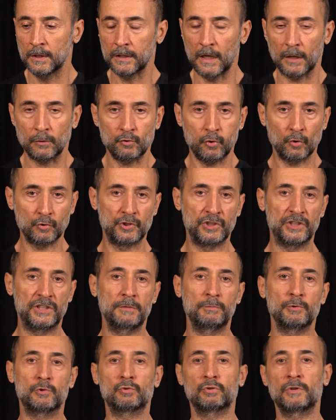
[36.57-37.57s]
Yani çok
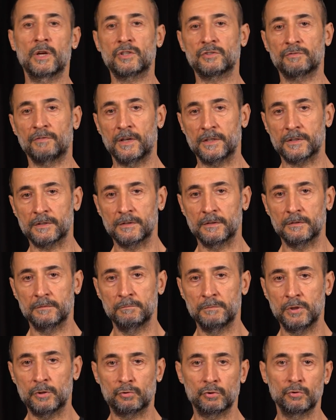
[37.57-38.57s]
ciddi bir süreç var.
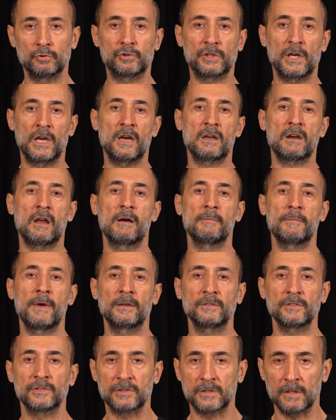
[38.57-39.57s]
Bir sürü şeye
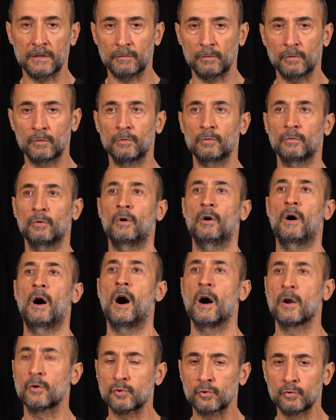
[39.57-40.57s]
rağmen işte o
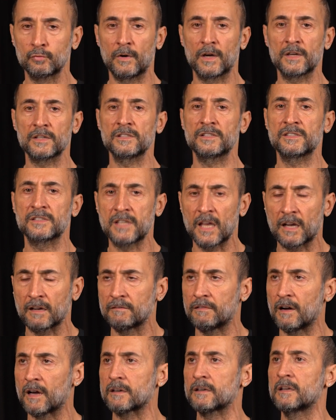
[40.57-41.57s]
arzu var,
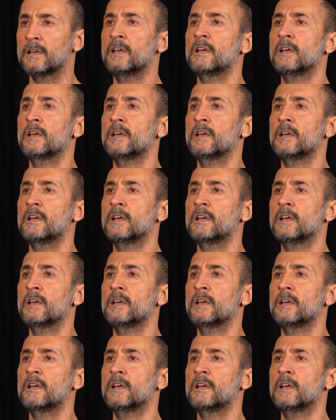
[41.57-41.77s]
istek var.